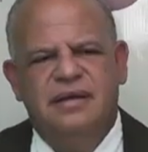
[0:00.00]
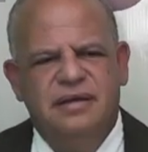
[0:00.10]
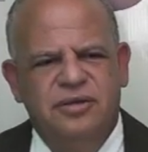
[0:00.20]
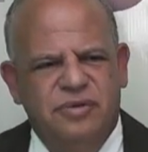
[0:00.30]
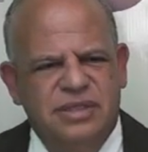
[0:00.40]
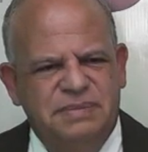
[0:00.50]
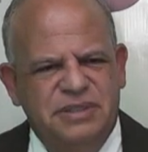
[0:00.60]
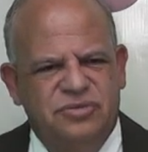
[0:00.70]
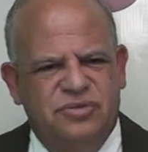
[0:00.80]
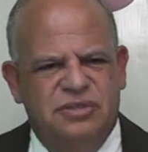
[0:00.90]
E duas
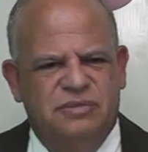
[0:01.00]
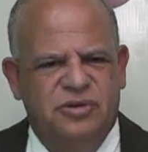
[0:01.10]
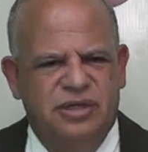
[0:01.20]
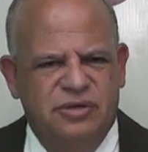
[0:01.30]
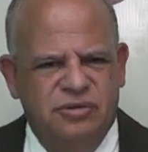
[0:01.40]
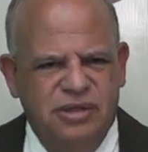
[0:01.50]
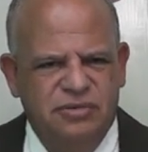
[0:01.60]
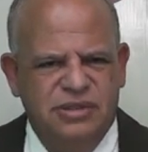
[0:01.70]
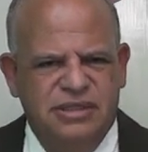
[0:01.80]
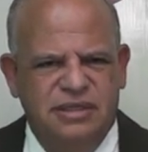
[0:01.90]
pessoas morreram em
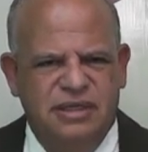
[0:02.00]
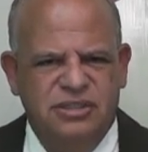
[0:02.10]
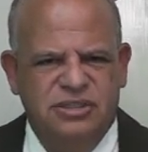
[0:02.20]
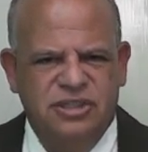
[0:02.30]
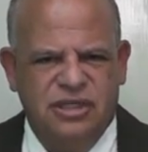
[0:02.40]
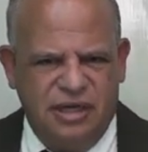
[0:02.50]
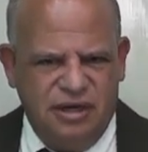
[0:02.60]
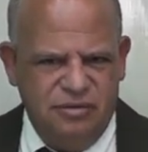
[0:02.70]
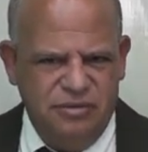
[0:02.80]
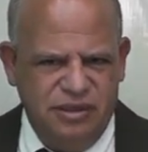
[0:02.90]
um acidente de
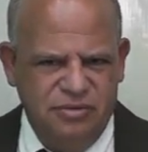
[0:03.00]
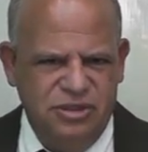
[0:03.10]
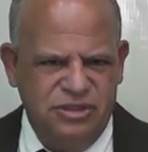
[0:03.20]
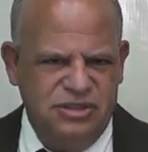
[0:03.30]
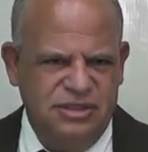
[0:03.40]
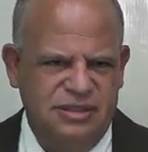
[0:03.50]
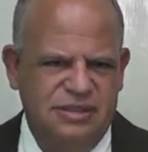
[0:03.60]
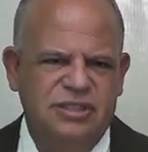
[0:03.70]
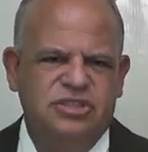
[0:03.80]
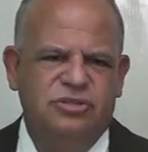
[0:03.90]
carro na noite
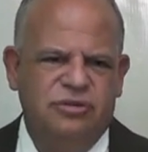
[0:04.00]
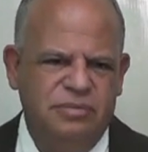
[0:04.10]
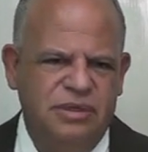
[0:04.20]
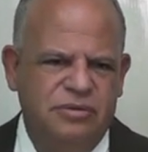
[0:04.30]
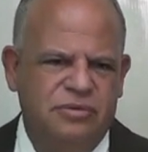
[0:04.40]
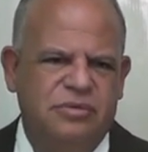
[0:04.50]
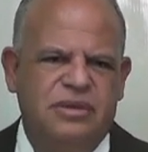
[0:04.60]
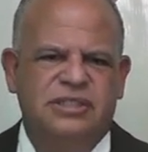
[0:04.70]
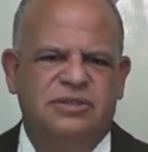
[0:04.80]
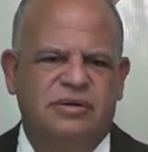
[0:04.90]
deste domingo,
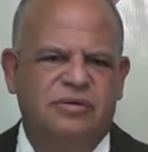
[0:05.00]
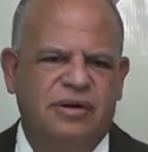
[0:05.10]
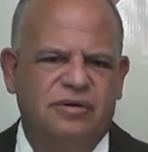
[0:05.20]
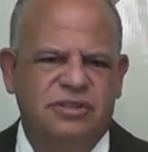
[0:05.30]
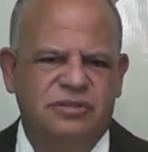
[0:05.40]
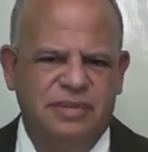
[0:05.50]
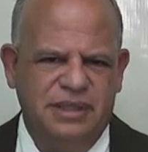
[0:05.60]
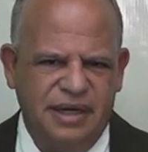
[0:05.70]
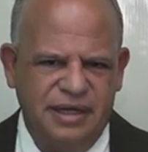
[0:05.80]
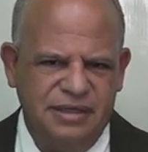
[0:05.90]
na zona rural de
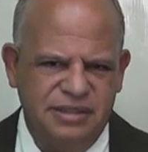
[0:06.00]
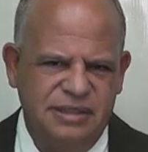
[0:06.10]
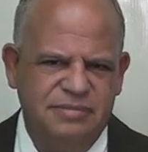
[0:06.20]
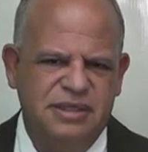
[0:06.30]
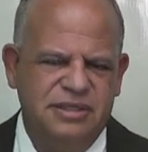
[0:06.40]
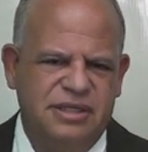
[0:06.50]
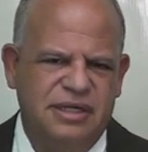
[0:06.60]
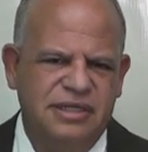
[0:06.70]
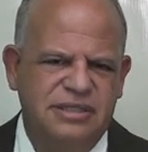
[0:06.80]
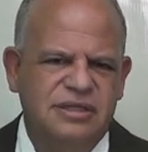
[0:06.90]
Luminárias, em Minas
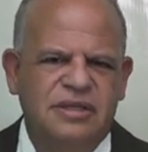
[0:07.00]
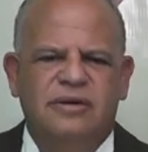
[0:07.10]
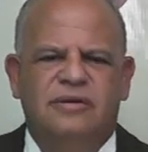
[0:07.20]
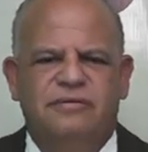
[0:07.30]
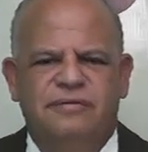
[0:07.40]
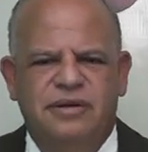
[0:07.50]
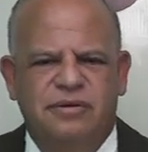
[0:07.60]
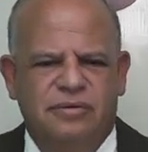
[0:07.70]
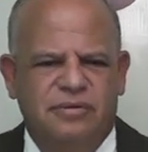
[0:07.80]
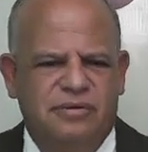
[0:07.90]
Gerais. O
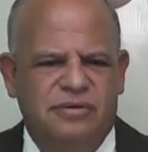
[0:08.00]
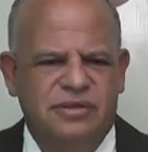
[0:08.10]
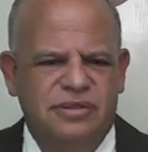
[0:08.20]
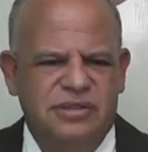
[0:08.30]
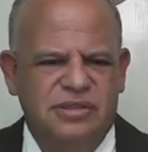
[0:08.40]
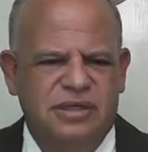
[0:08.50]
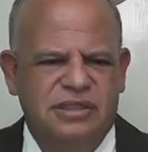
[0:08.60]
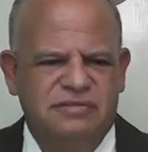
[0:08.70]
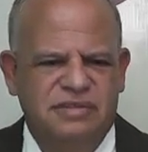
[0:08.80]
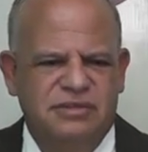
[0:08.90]
veículo onde
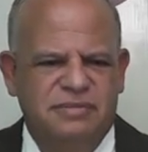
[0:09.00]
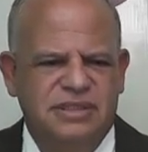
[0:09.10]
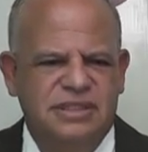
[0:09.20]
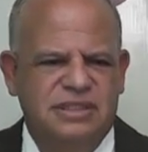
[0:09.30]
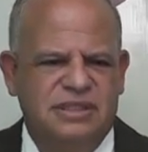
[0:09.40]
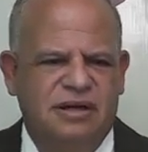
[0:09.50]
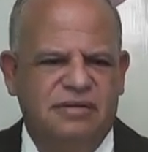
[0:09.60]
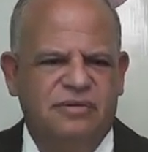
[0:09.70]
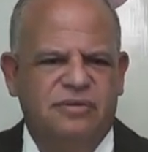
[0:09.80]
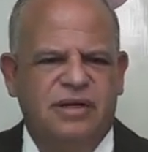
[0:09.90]
as vítimas
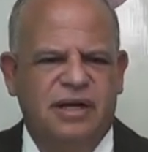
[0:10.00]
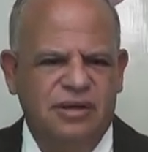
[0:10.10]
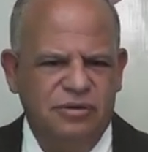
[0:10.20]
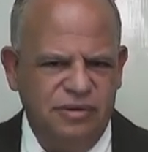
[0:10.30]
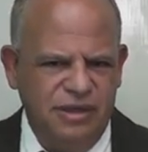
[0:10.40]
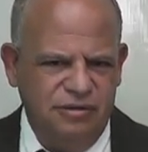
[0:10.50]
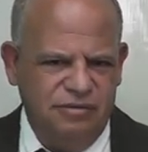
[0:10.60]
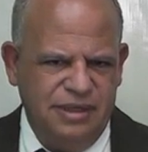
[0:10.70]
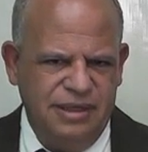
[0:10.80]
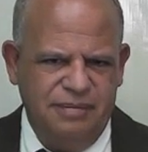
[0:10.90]
estavam caiu em
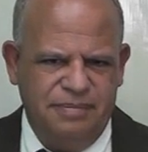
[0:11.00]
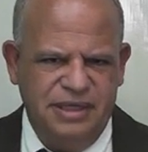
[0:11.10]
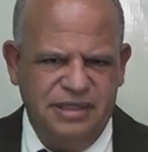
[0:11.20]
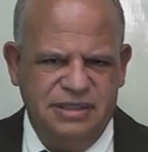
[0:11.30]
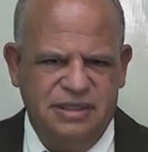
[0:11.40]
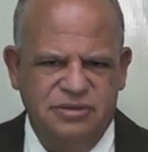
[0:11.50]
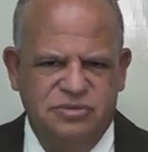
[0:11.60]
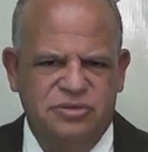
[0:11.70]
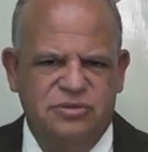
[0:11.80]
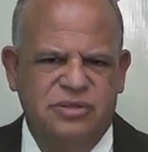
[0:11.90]
uma represa e
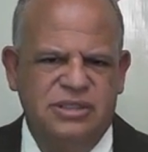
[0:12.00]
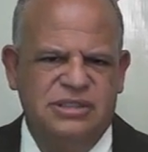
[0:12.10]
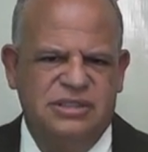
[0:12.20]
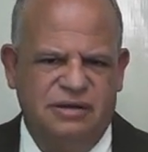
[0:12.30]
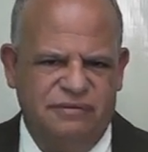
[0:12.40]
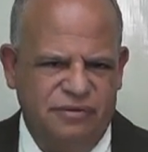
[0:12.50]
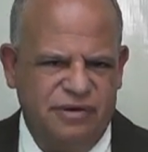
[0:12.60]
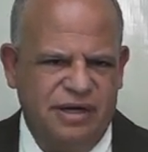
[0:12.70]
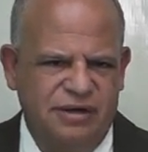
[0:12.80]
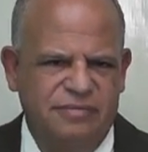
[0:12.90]
os dois se
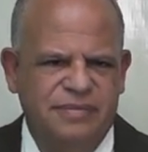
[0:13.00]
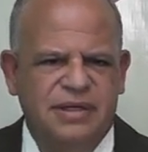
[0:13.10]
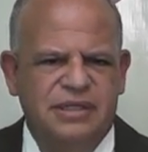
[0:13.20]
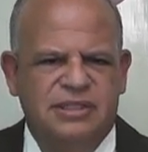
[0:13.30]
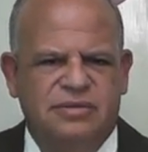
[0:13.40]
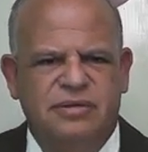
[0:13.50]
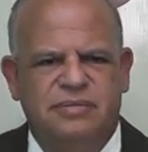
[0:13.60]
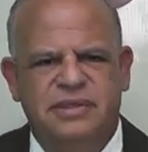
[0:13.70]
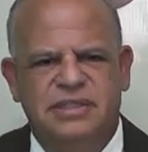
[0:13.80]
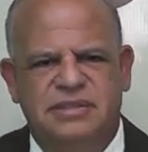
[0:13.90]
afogaram. Segundo a
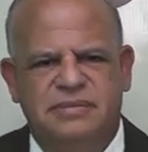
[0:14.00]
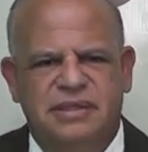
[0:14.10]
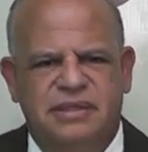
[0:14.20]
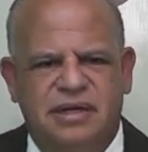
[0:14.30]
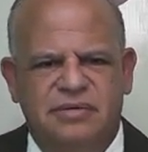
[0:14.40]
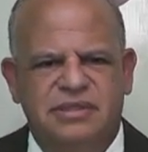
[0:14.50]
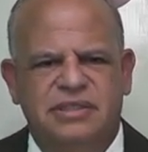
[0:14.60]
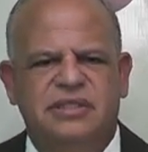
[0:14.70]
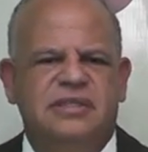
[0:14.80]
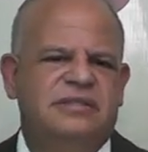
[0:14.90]
Polícia Militar, o
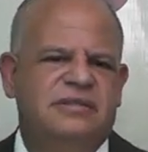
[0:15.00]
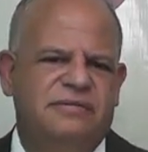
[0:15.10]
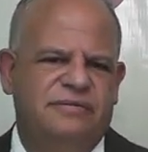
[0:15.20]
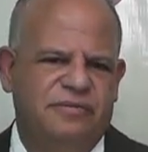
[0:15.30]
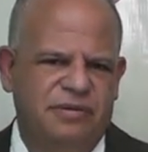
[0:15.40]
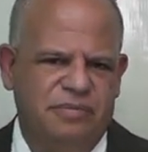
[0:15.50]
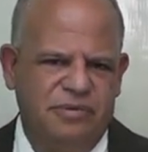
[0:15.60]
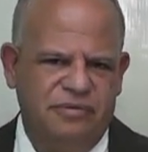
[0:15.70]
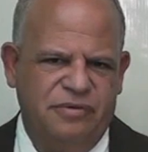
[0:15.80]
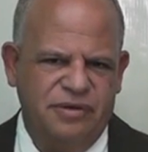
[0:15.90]
acidente foi
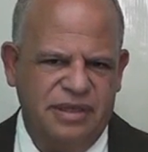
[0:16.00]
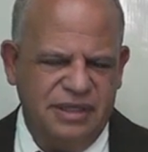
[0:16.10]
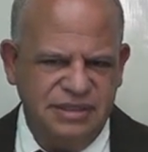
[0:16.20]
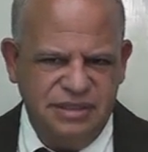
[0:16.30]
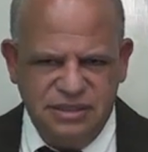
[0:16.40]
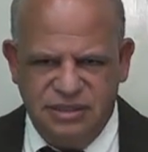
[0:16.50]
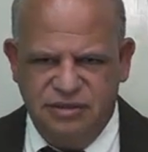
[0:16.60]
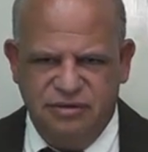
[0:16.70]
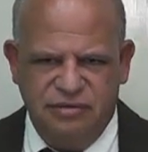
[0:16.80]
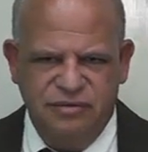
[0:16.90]
por volta das
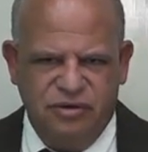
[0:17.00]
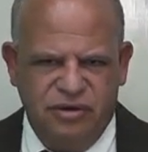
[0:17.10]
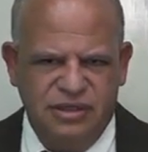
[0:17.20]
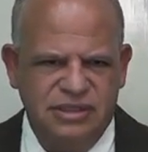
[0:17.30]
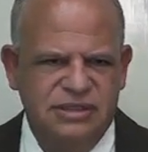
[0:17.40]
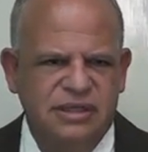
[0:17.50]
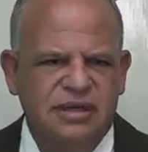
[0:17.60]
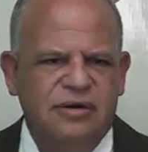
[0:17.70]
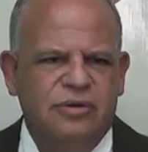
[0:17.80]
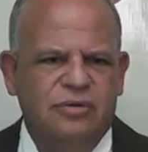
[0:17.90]
19 horas
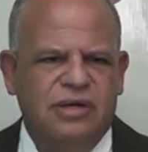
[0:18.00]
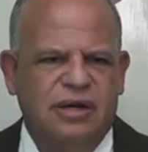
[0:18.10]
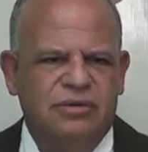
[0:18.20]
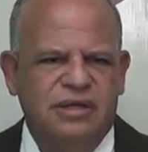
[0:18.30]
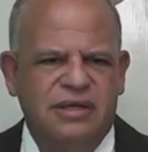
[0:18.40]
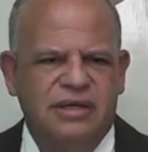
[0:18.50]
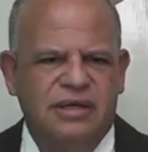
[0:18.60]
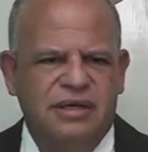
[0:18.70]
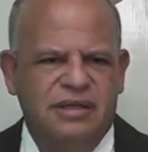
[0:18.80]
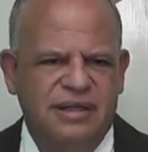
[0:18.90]
o carro
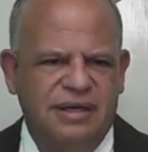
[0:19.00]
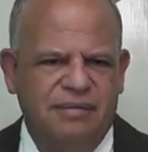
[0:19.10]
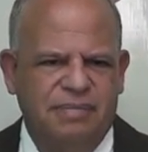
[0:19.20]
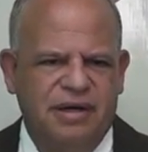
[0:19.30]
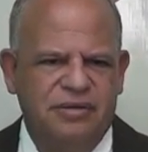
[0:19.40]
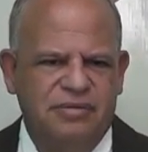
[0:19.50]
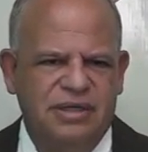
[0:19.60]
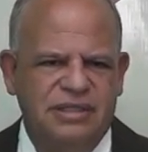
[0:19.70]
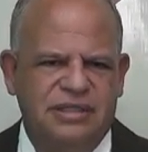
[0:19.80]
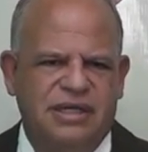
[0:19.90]
teria derrapado
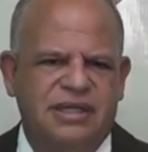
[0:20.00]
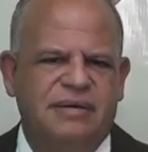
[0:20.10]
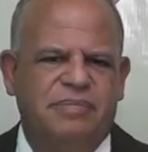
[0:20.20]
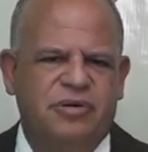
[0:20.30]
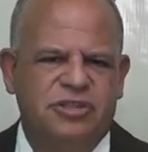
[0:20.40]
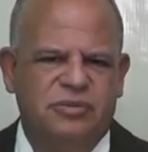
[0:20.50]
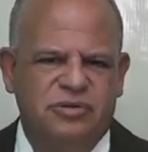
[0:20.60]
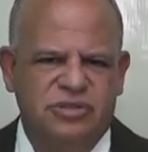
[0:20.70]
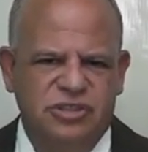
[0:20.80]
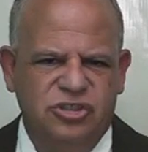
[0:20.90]
na estrada próxima
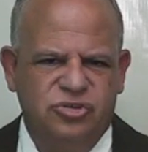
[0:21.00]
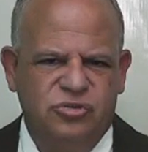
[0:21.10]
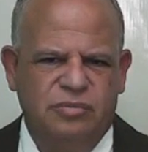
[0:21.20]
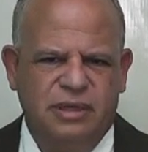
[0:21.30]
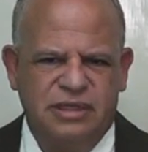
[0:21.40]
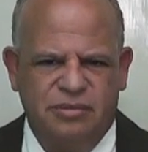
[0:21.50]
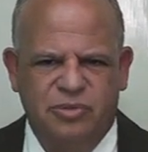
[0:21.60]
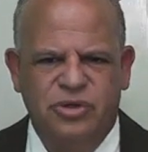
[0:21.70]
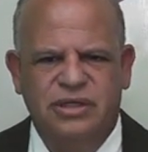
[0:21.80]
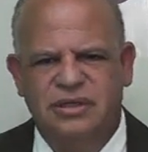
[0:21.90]
ao sítio
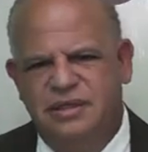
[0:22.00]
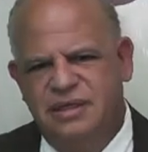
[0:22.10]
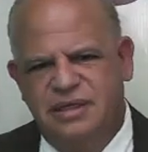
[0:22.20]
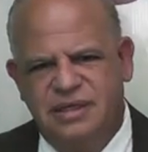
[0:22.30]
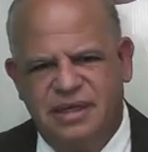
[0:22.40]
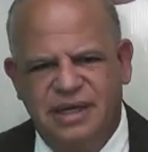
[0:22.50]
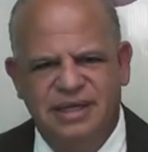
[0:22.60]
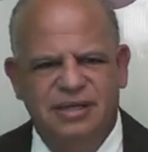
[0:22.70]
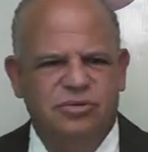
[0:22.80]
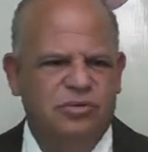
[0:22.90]
Mataboi e
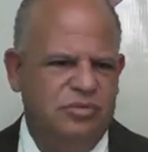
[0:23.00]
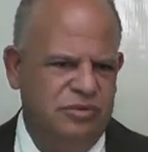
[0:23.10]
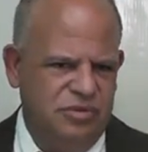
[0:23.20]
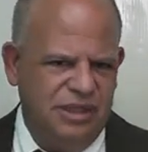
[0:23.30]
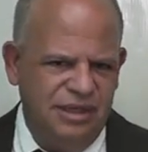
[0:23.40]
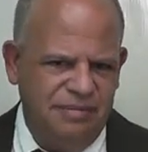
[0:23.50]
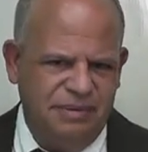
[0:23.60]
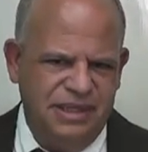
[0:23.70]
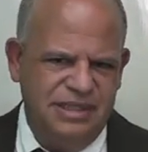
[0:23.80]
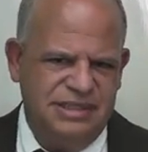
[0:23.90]
caído na
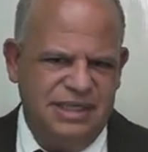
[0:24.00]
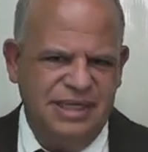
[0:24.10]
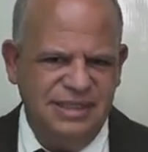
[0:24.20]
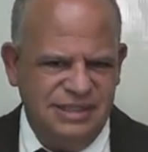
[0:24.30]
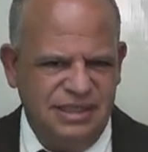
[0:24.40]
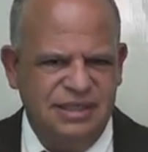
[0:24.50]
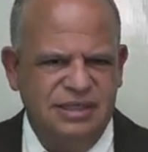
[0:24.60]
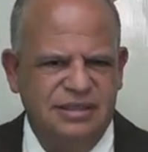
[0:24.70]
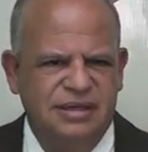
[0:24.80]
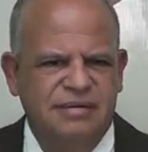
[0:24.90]
represa em
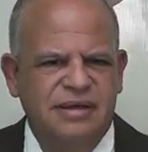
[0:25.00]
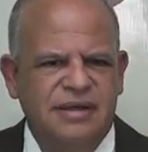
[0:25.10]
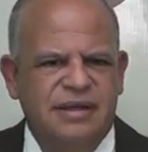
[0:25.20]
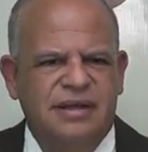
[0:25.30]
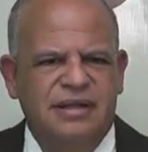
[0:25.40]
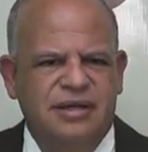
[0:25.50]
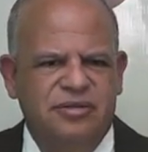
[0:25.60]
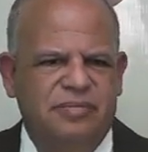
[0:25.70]
seguida. Leandro